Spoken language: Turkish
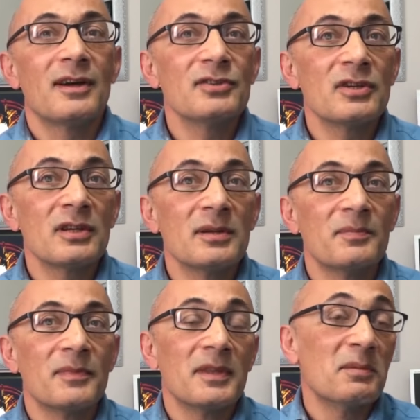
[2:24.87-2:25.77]

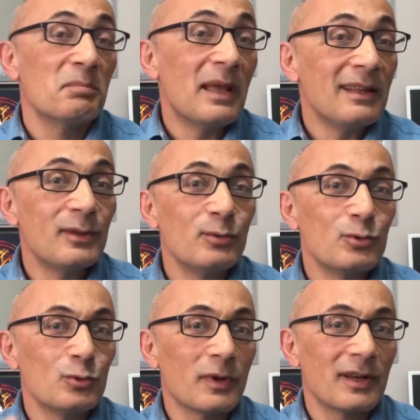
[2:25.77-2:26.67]
Ancak belki
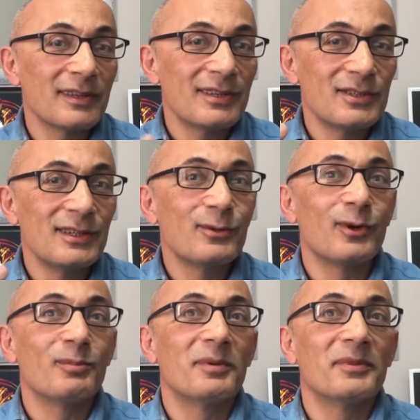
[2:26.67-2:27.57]
üç numaralı
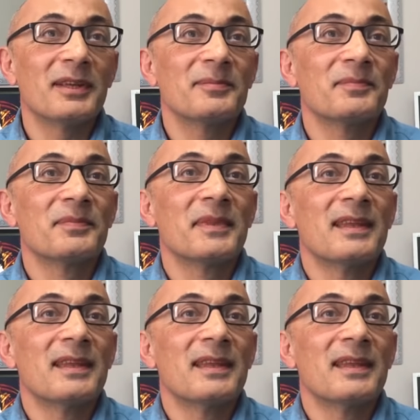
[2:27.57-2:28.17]
kişilik olmamdan,